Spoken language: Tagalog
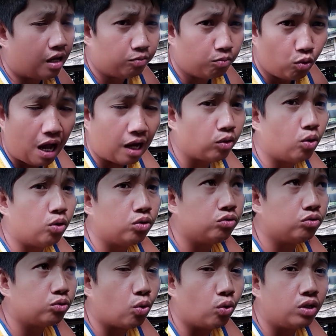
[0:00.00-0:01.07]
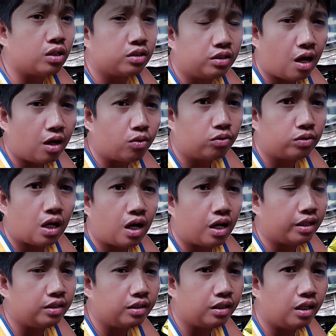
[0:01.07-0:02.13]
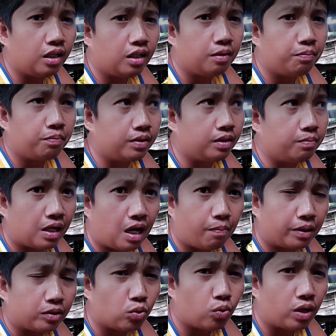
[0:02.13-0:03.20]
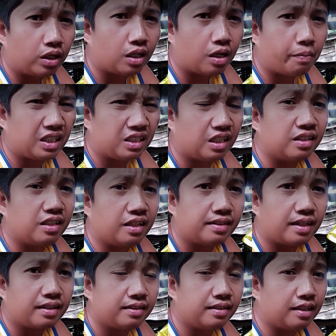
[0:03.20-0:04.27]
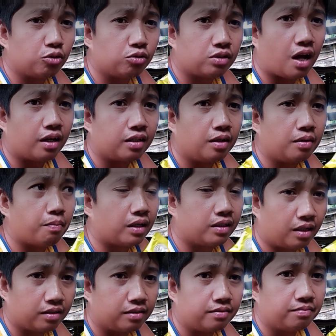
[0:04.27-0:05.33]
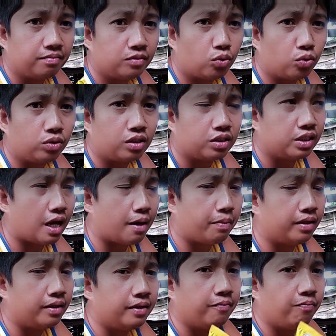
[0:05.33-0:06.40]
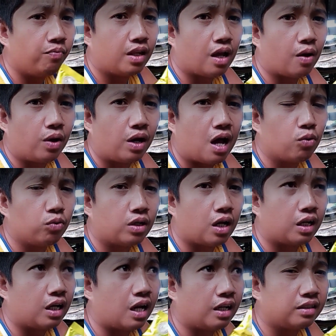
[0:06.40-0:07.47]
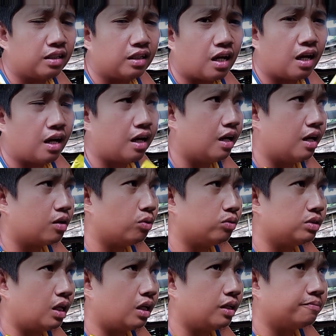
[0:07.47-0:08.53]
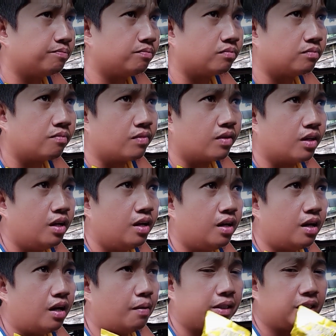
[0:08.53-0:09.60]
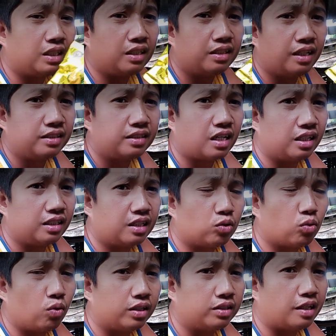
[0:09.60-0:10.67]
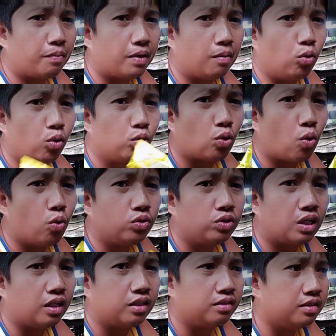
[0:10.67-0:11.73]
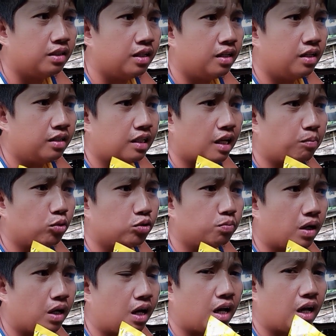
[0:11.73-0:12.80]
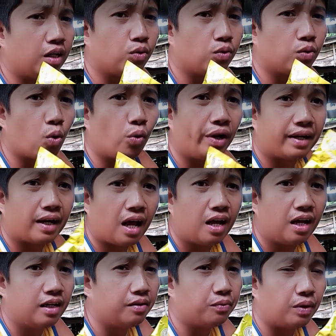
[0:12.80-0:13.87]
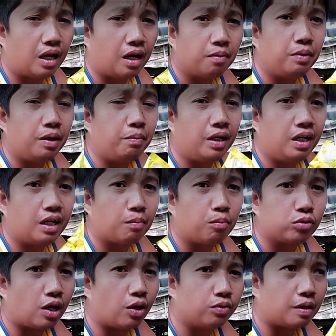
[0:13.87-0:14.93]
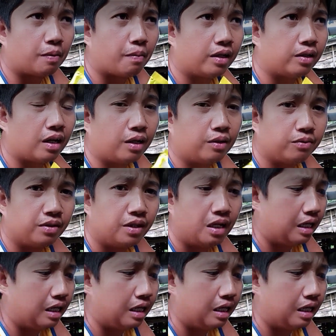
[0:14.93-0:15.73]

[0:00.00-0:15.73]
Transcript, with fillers: mula noon, 2 years na ako na hindi pinapasukan ng matitinding sakit dito sa aking backyard. 2 years na. na wala akong naranasan na konting uh, matitinding sakit katulad ng mga bulutong yan. Tapos mga yung kolera, wala, bibihira po tayong tamaan ng ganun.